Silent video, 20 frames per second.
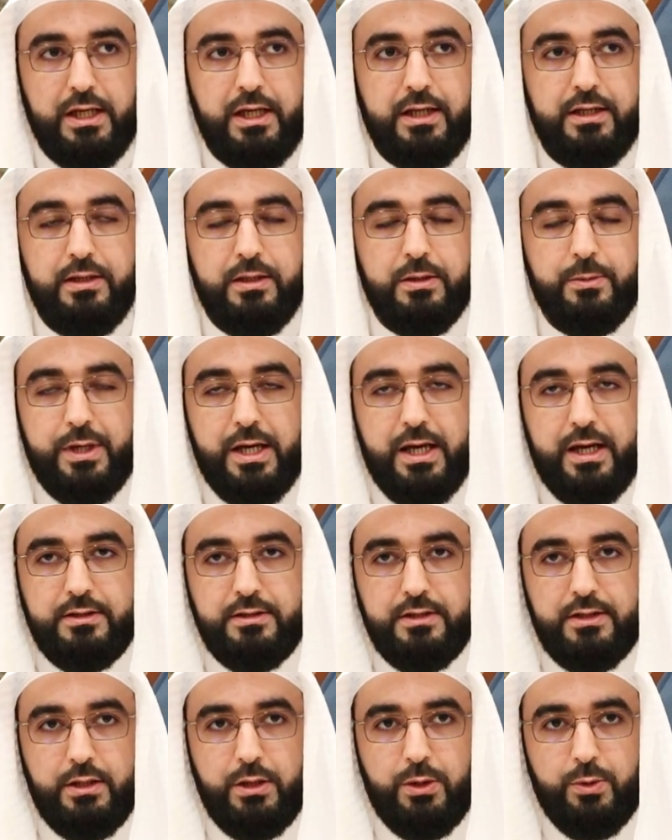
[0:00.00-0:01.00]
عن
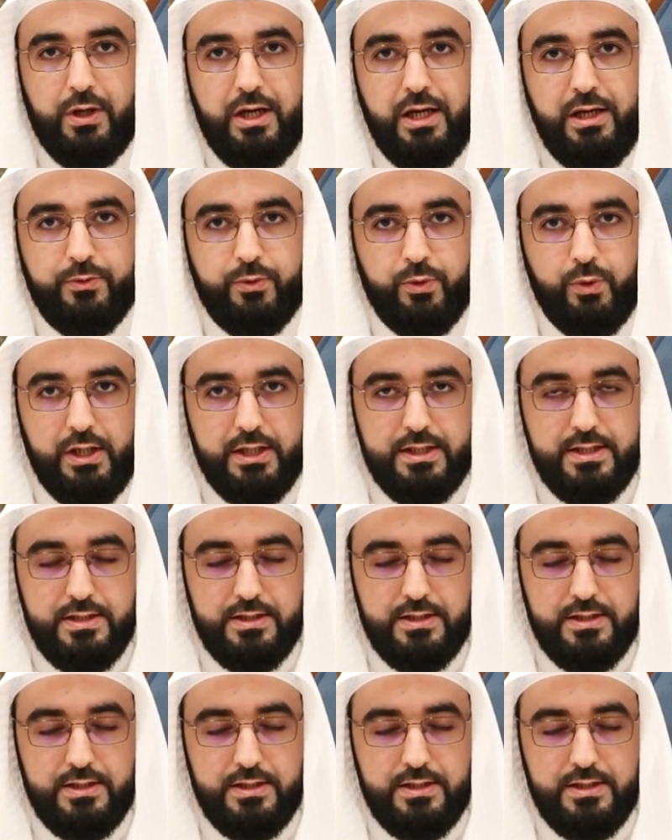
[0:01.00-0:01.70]
عباده ويعفو عن